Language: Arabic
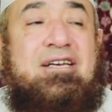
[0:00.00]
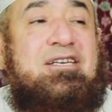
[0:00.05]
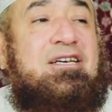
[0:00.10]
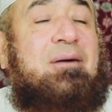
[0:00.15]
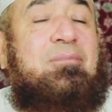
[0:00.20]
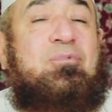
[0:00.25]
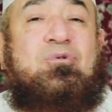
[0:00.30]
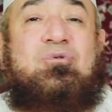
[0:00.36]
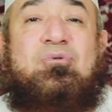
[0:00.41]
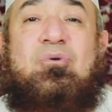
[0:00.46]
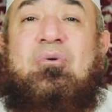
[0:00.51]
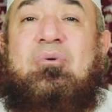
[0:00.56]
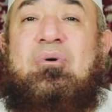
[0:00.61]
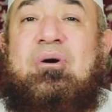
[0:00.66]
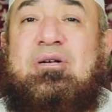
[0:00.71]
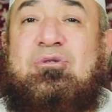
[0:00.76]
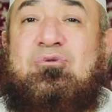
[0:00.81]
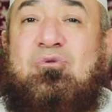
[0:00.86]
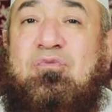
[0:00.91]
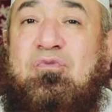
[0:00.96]
يموت وهو
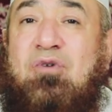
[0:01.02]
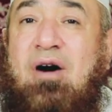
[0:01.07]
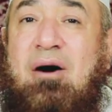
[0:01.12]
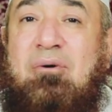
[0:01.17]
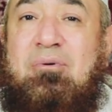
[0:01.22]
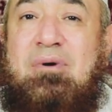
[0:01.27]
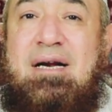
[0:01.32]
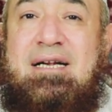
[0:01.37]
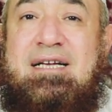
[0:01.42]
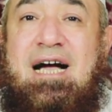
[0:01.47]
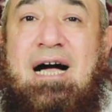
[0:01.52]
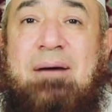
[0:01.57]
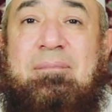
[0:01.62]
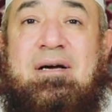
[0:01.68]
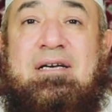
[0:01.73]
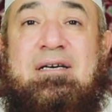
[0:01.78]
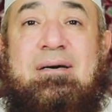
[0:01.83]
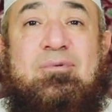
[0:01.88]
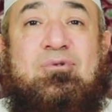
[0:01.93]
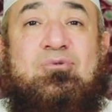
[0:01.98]
يطوف حول
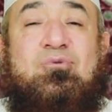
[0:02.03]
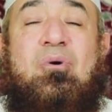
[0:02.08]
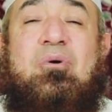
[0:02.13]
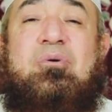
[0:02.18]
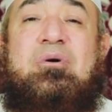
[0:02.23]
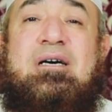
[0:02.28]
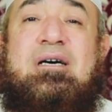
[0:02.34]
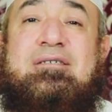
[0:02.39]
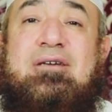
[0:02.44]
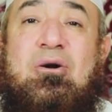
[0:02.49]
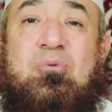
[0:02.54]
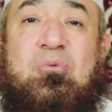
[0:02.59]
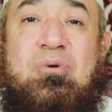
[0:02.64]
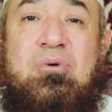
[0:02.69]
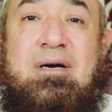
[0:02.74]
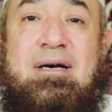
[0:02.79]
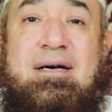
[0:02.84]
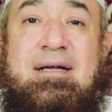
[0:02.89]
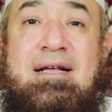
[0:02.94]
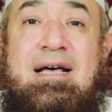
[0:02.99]
الكعبة يموت وهو يقرأ
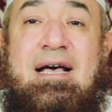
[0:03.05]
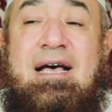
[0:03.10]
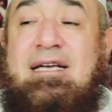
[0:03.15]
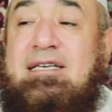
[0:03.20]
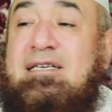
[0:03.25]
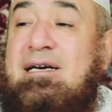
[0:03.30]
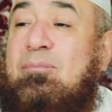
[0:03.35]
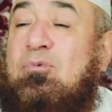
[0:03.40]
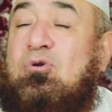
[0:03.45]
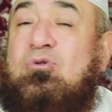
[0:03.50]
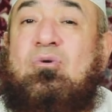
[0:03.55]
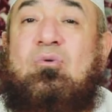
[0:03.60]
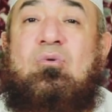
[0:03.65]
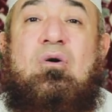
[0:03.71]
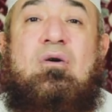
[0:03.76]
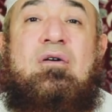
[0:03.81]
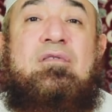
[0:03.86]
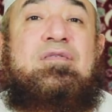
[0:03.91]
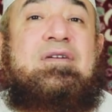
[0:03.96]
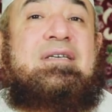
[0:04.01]
القرآن يموت
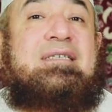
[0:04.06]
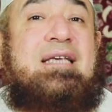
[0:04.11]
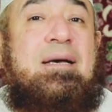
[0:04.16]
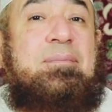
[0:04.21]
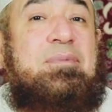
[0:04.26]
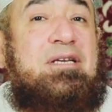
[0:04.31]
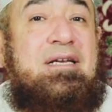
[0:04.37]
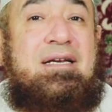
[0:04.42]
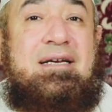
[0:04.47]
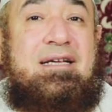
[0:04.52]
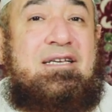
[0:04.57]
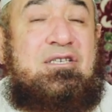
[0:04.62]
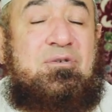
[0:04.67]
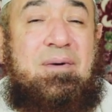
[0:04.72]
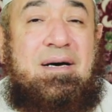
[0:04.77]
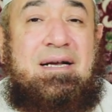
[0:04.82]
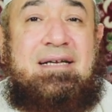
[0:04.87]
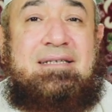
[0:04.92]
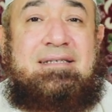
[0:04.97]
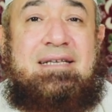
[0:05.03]
وهو في سبيل الله
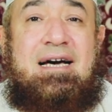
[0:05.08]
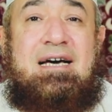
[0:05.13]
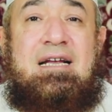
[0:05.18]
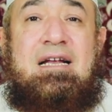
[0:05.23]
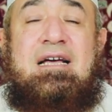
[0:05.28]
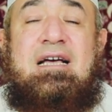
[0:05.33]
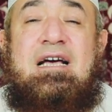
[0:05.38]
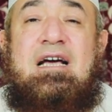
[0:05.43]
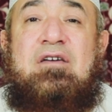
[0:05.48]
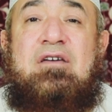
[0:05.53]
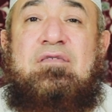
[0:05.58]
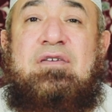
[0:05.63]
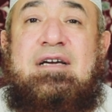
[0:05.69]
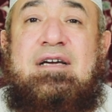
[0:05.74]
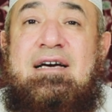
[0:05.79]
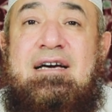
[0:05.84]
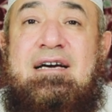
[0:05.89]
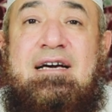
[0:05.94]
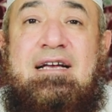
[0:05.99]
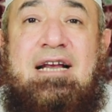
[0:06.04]
سبحانه وتعالى
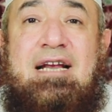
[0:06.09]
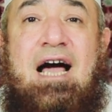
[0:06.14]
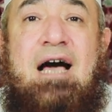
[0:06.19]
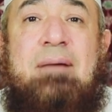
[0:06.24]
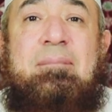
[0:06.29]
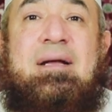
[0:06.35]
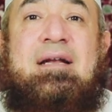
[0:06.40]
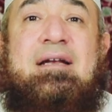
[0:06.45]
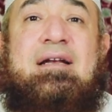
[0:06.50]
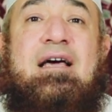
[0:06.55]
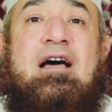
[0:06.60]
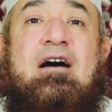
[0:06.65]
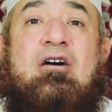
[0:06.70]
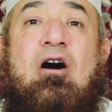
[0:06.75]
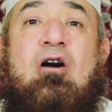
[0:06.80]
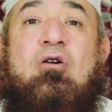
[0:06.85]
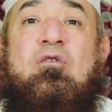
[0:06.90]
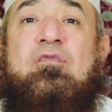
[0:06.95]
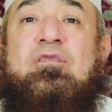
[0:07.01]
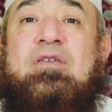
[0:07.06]
في آه، العمل آه،
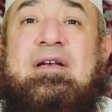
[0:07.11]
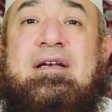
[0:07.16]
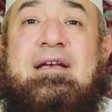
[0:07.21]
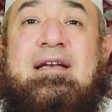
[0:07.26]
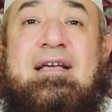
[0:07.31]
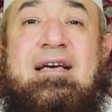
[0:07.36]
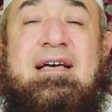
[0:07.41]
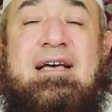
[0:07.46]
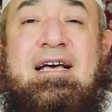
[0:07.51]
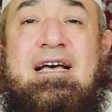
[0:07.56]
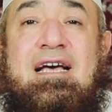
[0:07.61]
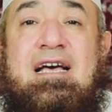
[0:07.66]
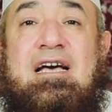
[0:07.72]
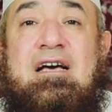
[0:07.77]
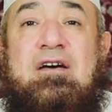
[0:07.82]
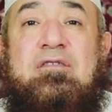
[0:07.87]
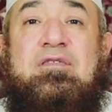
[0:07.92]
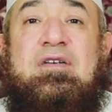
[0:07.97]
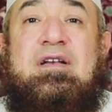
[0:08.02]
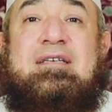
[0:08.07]
أو في
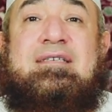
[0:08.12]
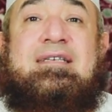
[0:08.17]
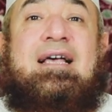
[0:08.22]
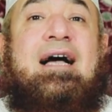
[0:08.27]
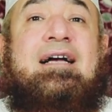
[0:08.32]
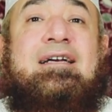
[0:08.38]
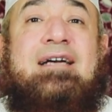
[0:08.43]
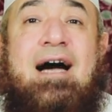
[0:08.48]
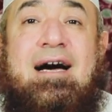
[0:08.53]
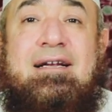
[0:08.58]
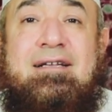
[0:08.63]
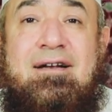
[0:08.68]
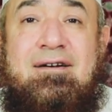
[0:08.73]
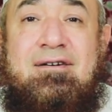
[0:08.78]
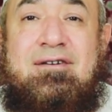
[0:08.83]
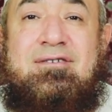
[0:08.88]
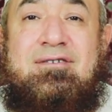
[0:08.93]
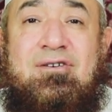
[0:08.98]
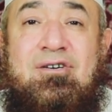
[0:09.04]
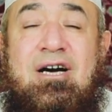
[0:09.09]
آه، في السعي على
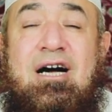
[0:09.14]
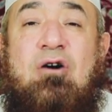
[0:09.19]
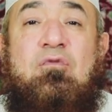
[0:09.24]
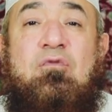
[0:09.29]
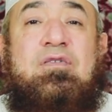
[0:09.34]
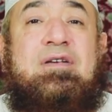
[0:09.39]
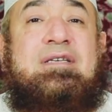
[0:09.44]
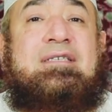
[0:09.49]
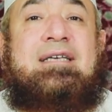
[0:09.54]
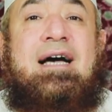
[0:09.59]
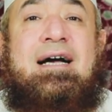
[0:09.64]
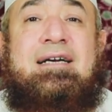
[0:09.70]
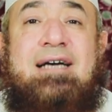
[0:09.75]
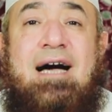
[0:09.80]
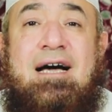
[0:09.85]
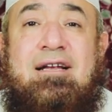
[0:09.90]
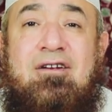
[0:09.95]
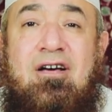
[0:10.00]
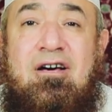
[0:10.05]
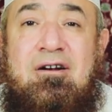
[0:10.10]
الرزق أو في السعي
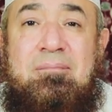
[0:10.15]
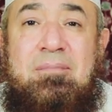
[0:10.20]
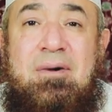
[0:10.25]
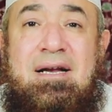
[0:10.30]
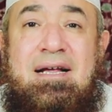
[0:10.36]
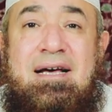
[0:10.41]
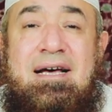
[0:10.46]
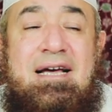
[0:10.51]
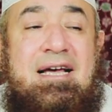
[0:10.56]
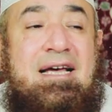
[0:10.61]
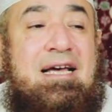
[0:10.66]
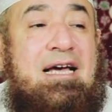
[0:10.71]
على الأرملة